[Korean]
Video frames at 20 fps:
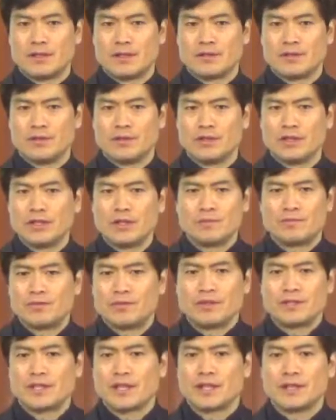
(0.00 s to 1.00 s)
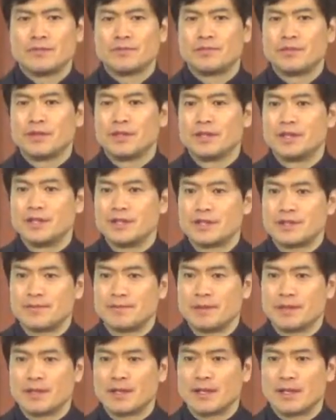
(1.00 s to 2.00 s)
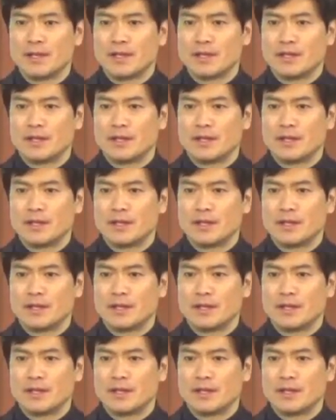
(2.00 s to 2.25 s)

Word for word: 권위를 풀이지 않는 분이 어디 있습니까?